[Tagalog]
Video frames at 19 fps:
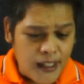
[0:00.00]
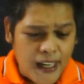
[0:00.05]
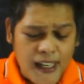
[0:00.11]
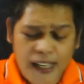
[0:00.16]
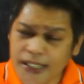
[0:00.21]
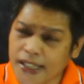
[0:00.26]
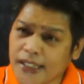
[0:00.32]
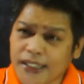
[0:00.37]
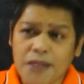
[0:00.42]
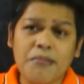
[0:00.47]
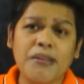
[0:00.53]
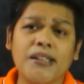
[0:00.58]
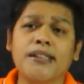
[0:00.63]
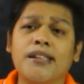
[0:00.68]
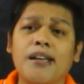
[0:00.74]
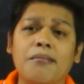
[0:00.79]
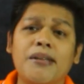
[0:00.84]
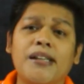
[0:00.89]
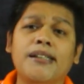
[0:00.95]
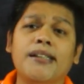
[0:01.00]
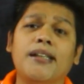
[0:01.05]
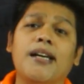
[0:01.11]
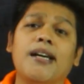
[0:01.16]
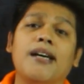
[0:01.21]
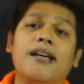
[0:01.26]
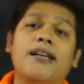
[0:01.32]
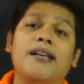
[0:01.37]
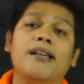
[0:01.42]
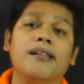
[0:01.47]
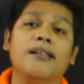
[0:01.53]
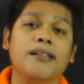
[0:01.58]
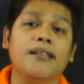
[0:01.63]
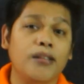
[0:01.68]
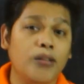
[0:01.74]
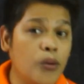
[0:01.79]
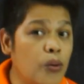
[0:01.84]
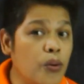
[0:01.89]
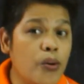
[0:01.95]
kailan natin masasabi na sila ay
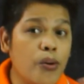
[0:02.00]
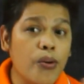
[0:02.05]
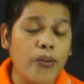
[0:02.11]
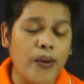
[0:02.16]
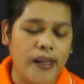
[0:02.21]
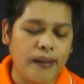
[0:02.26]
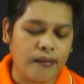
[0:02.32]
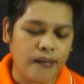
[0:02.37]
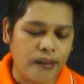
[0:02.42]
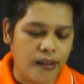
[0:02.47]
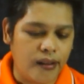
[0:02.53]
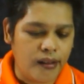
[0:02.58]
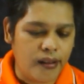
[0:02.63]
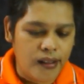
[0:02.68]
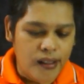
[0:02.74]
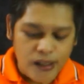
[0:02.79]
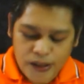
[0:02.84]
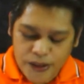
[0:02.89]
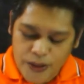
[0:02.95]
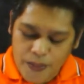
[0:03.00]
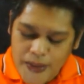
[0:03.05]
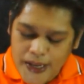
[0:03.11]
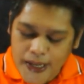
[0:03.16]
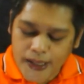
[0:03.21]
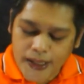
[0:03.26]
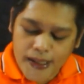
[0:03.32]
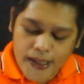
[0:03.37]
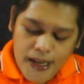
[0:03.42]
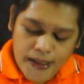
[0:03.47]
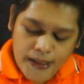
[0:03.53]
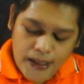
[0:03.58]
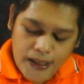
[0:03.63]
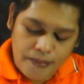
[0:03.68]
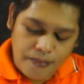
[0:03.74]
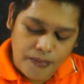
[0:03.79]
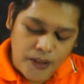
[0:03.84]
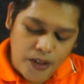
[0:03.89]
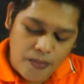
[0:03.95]
congruent, no? So makikita
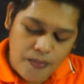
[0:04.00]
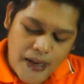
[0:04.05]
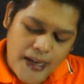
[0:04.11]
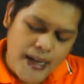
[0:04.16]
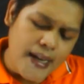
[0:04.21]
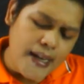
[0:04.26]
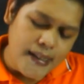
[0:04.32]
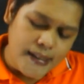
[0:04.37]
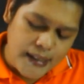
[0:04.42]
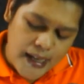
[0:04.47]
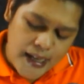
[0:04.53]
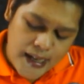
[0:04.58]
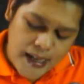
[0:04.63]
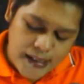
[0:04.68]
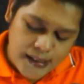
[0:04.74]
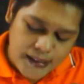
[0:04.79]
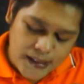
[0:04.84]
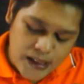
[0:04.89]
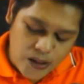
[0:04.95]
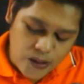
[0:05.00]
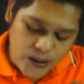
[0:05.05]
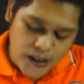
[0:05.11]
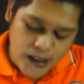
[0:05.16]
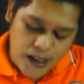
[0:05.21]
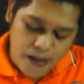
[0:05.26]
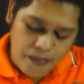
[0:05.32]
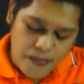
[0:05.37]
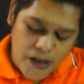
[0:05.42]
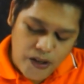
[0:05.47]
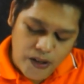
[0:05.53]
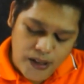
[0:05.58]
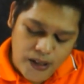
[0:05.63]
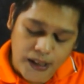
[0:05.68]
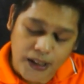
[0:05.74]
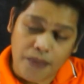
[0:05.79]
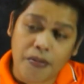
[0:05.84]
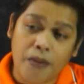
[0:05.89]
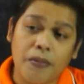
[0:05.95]
natin, no, by SAS daw, sige, paano
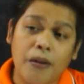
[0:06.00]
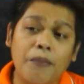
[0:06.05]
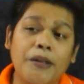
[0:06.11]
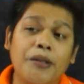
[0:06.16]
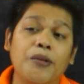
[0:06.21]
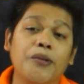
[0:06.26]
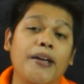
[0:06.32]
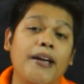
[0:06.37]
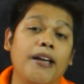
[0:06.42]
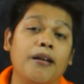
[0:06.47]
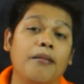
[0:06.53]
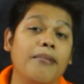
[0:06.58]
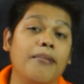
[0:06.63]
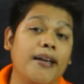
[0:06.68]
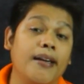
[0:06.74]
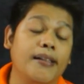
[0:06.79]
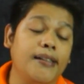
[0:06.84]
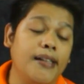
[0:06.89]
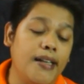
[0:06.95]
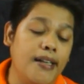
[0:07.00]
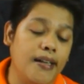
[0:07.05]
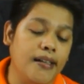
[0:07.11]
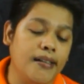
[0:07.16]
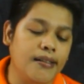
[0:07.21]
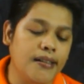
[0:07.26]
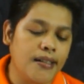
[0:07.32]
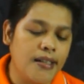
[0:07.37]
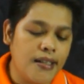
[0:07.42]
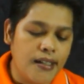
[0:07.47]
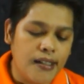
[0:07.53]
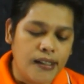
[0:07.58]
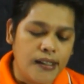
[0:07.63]
natin papapatunayan na by SAS?